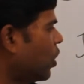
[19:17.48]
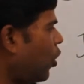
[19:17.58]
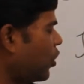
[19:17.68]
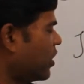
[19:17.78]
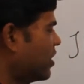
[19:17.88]

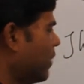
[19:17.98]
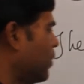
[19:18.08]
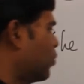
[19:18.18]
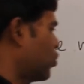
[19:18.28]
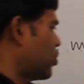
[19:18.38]
और एग्जाम
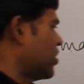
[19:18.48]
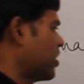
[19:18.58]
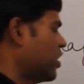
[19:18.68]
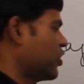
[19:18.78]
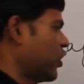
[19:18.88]
में
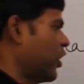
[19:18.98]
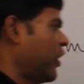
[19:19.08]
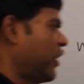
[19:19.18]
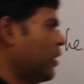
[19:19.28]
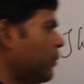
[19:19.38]
क्वेश्चंस इससे
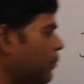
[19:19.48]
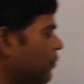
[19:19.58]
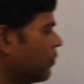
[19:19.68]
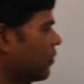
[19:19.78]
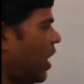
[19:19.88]
रिलेटेड
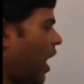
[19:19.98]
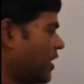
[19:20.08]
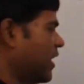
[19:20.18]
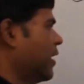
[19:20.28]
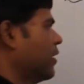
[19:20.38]

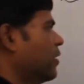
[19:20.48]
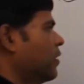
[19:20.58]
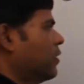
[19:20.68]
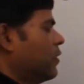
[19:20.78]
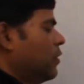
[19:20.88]
आते हैं
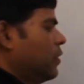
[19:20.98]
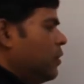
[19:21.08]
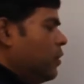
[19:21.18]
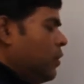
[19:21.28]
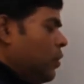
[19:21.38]

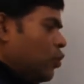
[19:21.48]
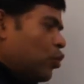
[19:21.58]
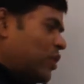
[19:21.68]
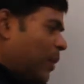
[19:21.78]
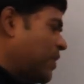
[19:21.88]

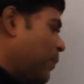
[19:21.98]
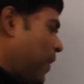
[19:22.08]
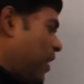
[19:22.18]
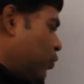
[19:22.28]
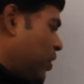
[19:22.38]
तो सबसे
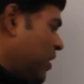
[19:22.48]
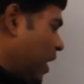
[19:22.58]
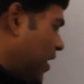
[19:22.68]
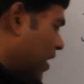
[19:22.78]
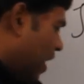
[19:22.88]
पहले तो ये
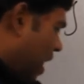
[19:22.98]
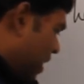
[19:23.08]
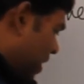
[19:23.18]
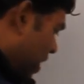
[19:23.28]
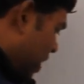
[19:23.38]
ध्यान रखना है
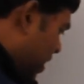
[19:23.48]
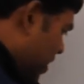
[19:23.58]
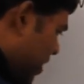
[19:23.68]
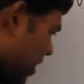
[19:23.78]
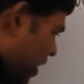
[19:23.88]
कि यदि
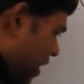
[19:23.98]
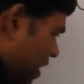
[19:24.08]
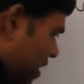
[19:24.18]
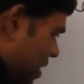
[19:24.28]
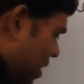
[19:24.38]
किसी
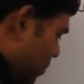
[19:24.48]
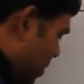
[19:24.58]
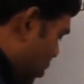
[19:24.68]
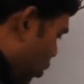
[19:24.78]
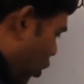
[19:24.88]
सेंटेंस का सब्जेक्ट